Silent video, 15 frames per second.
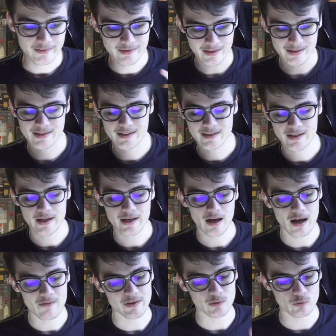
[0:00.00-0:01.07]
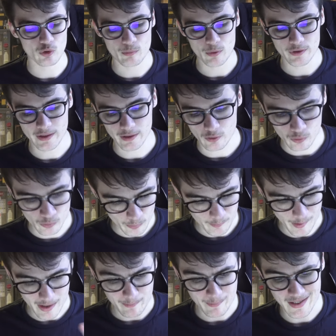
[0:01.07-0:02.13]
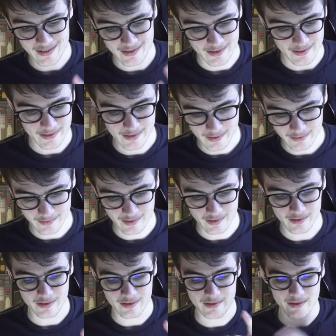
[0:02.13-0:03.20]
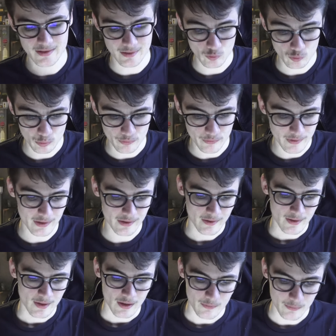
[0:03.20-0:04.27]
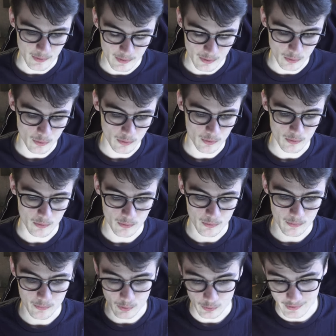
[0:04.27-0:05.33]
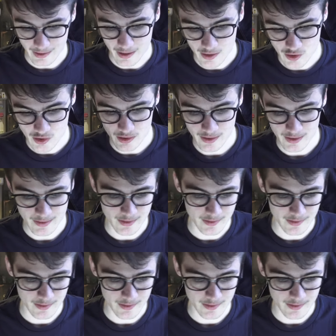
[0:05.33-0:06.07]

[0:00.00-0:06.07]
TCR avec deux modes inclus, bypass CCT, CCW, v, voltages euh, voltage et